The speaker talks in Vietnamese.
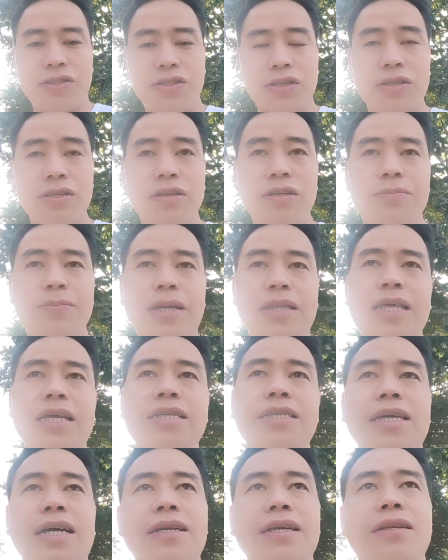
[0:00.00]
chứ bé tế
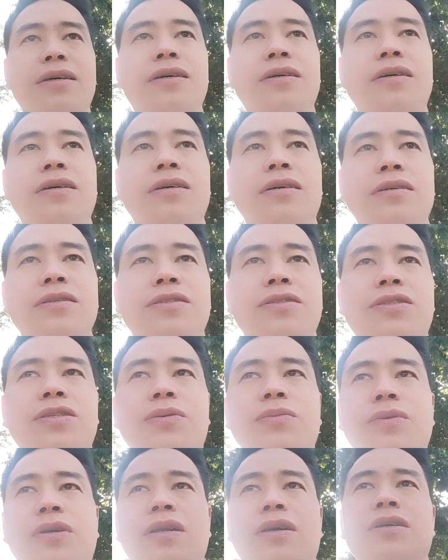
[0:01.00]
chờ nó
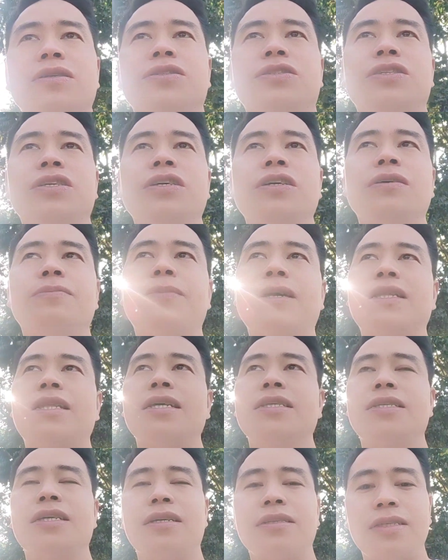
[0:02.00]
trồng lo chứ hử bé
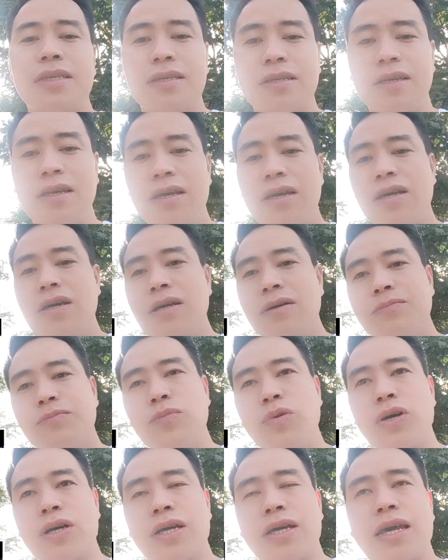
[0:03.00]
tế chờ nhưng
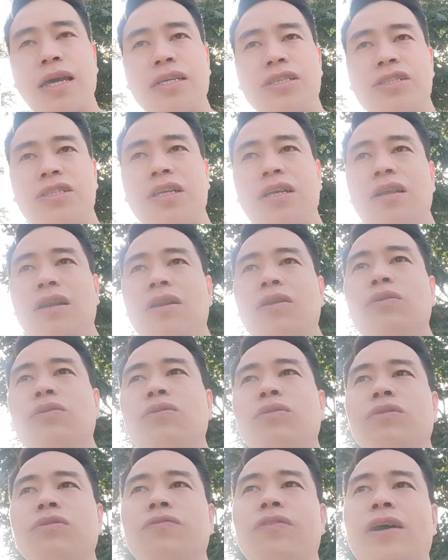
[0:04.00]
mua cái xí lô và